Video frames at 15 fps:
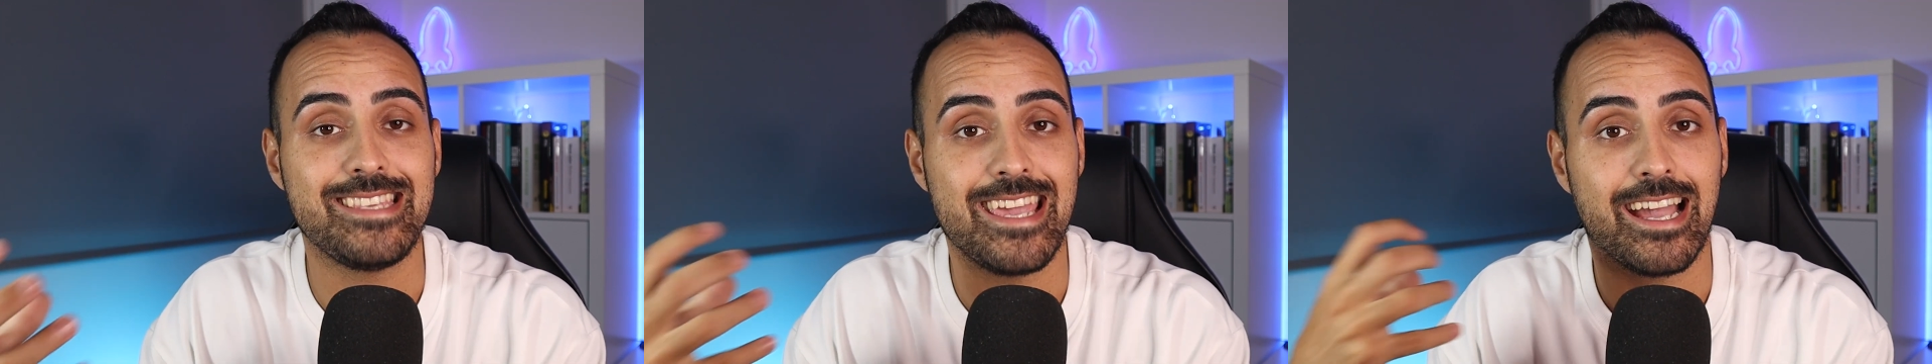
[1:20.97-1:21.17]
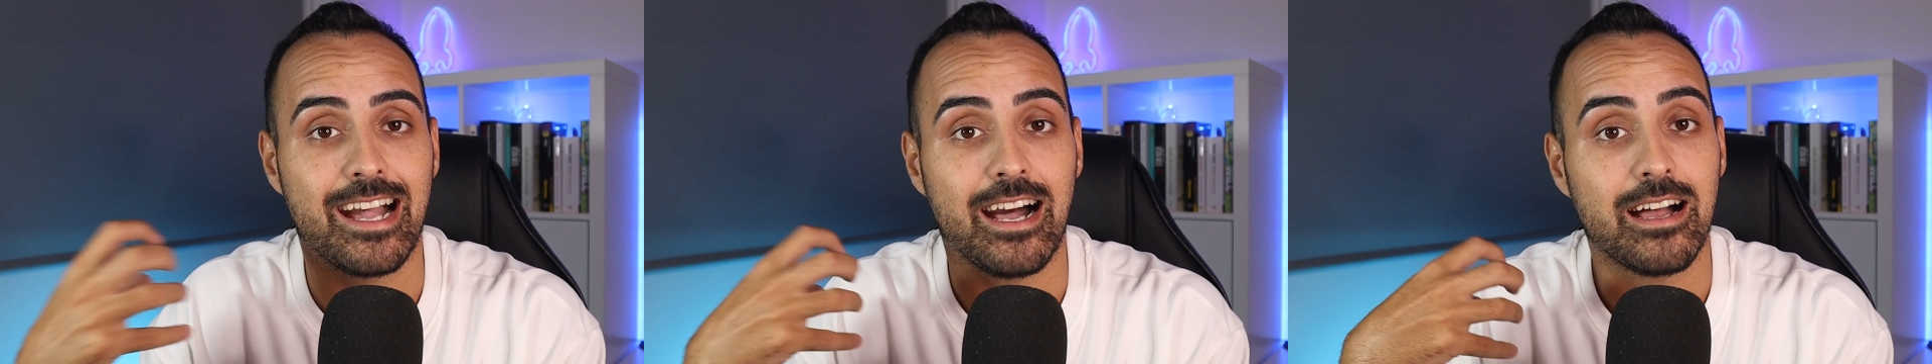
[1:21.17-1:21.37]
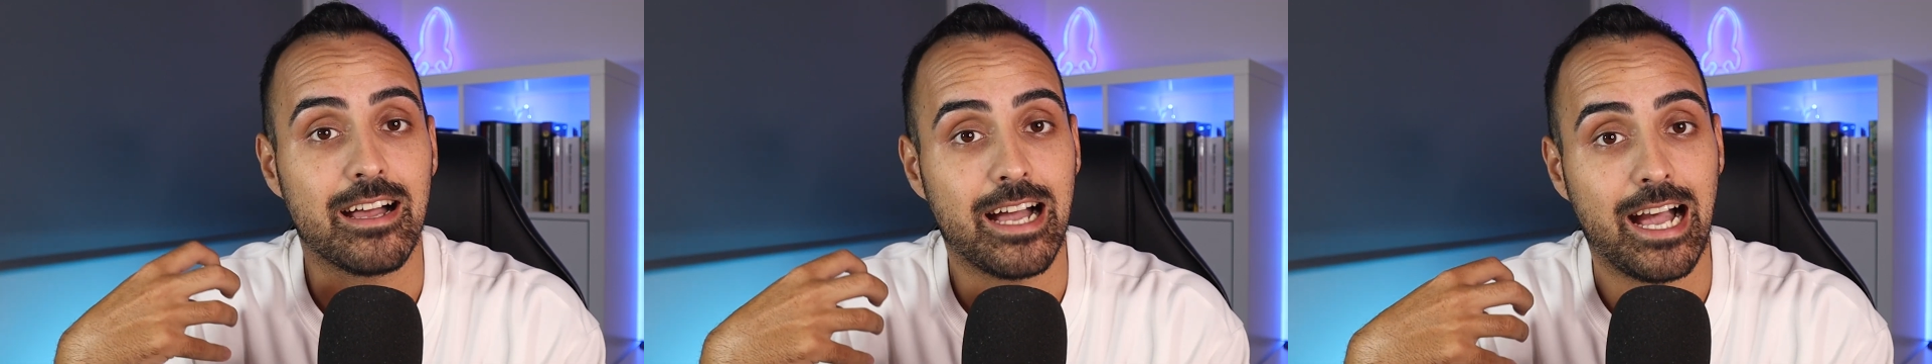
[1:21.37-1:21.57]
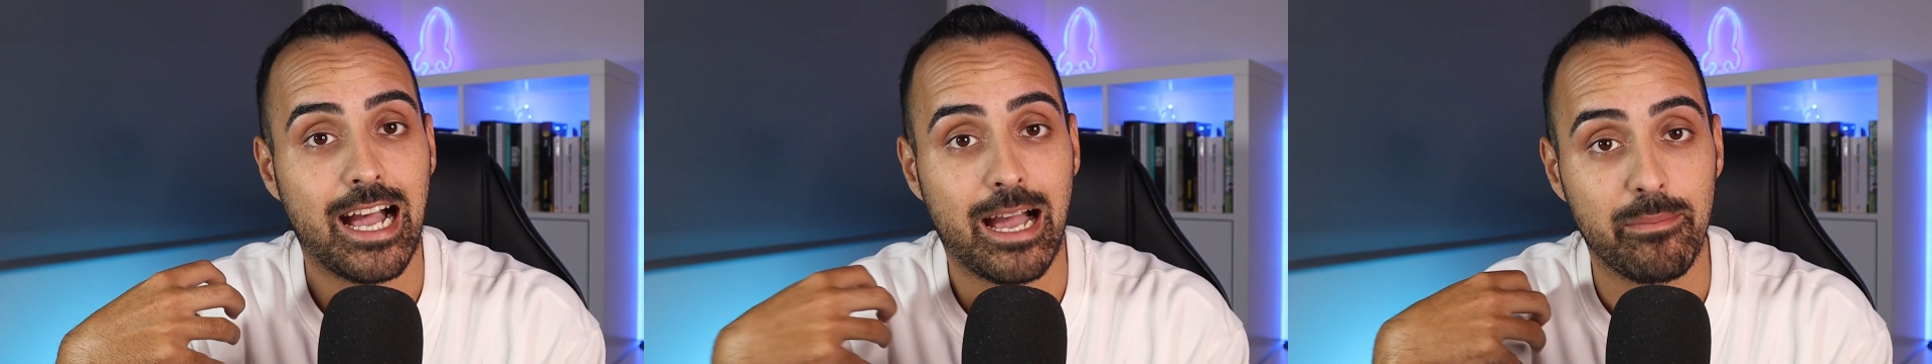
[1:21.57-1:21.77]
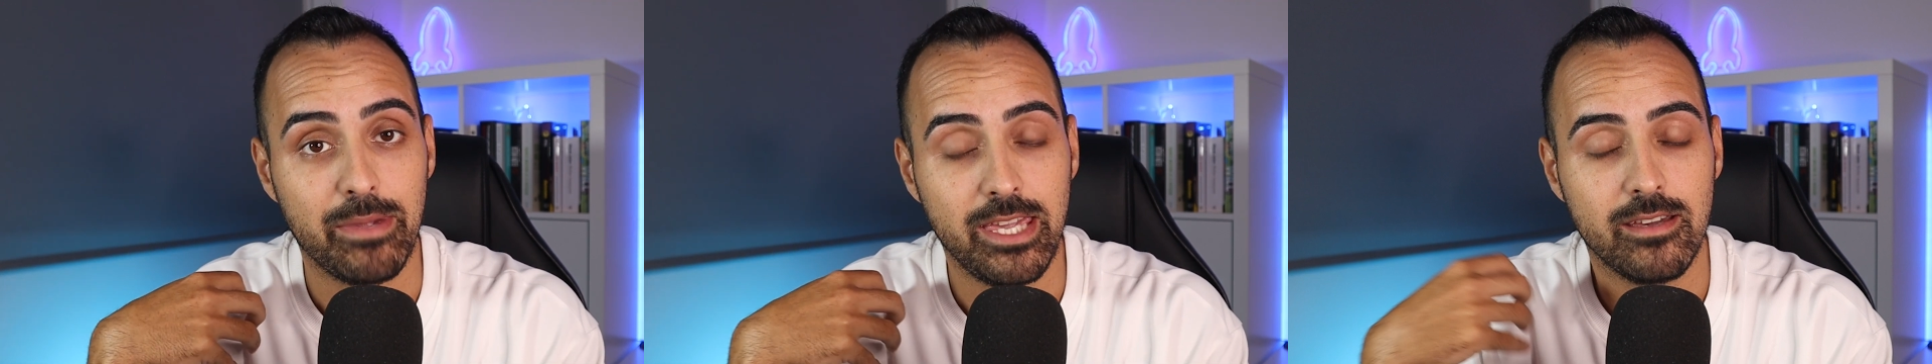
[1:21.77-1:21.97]
llega
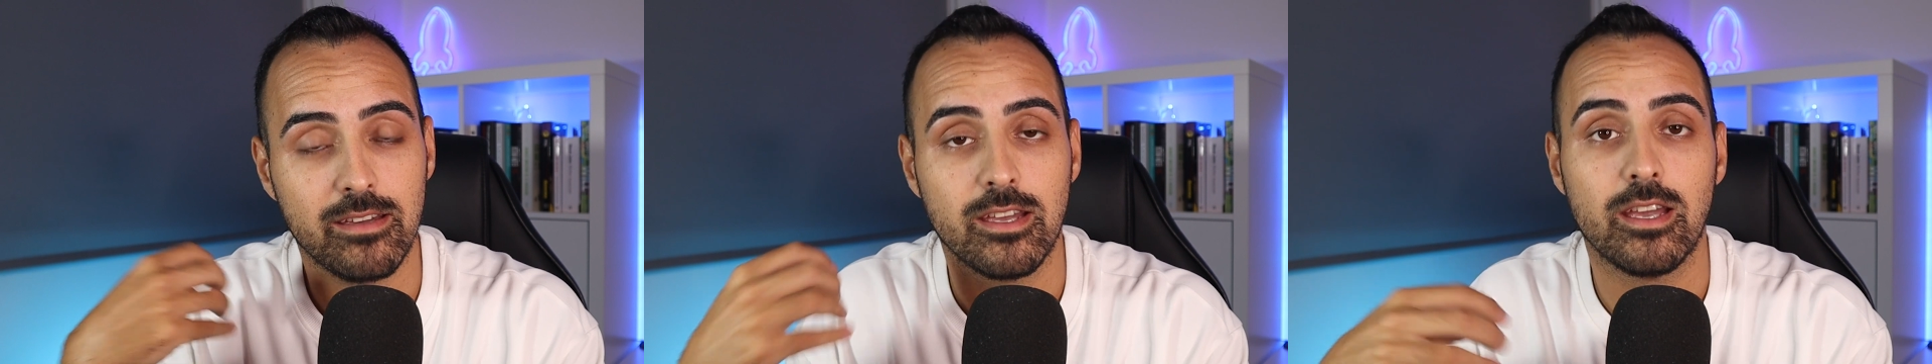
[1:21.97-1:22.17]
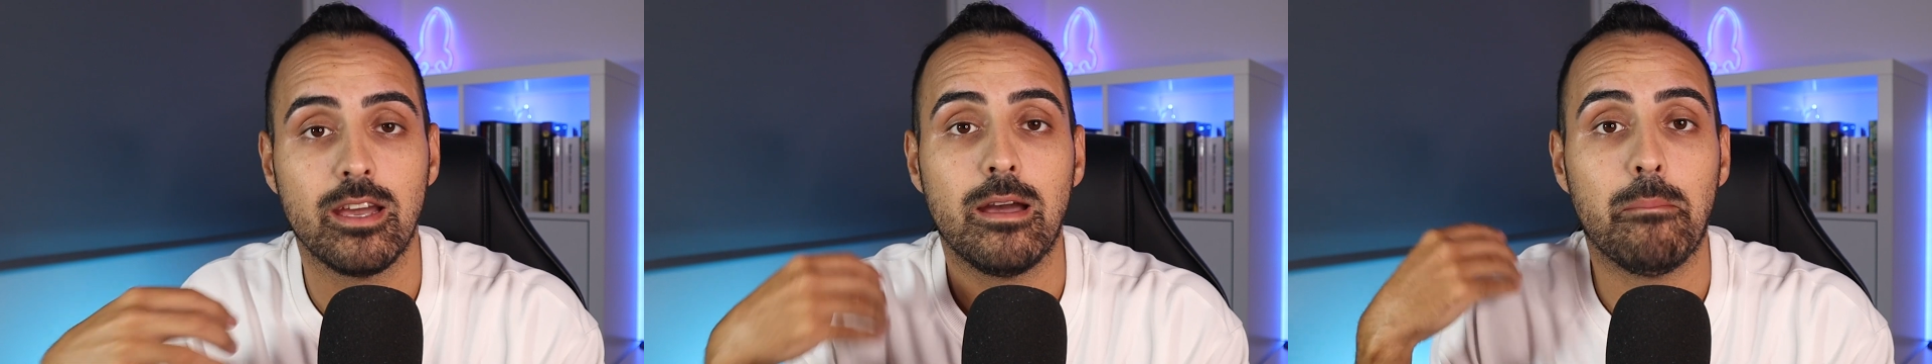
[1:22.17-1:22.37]
a mí